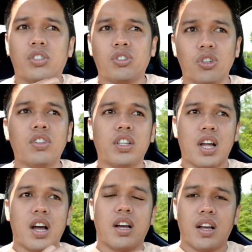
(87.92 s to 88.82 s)
Yun
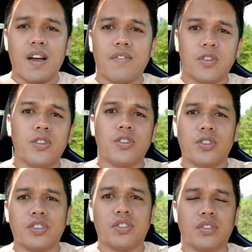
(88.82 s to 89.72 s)
lang,
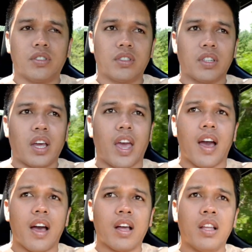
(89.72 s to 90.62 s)
afternoon.
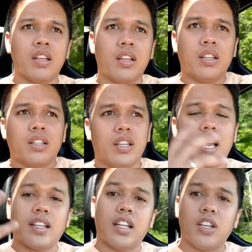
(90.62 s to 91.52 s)
Kaya,
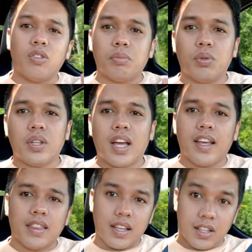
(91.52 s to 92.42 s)
yan, naligo muna.
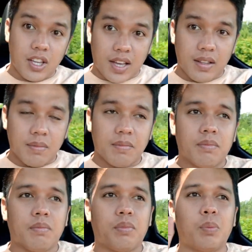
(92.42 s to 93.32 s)
And then, yan.
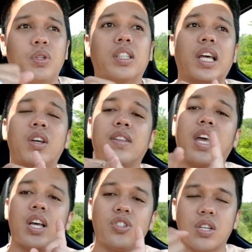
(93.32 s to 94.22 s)
Pupunta tayo
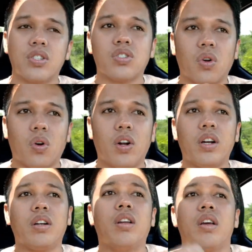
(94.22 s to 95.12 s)
ng Asian
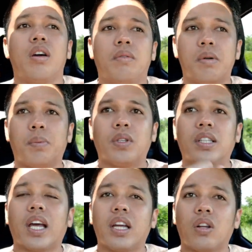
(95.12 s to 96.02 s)
store. Pupunta
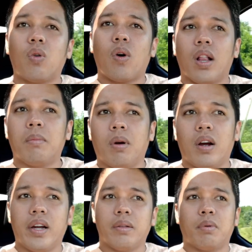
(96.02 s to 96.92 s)
tayo ng
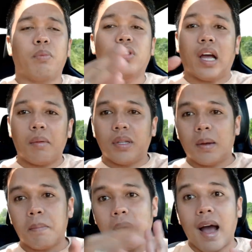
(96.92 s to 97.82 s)
Walmart. Pupunta kami
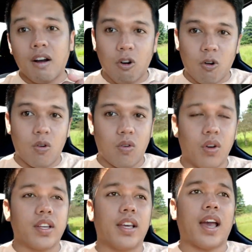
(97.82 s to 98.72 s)
ng Bangkok.
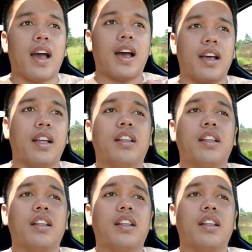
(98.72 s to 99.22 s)
Yan.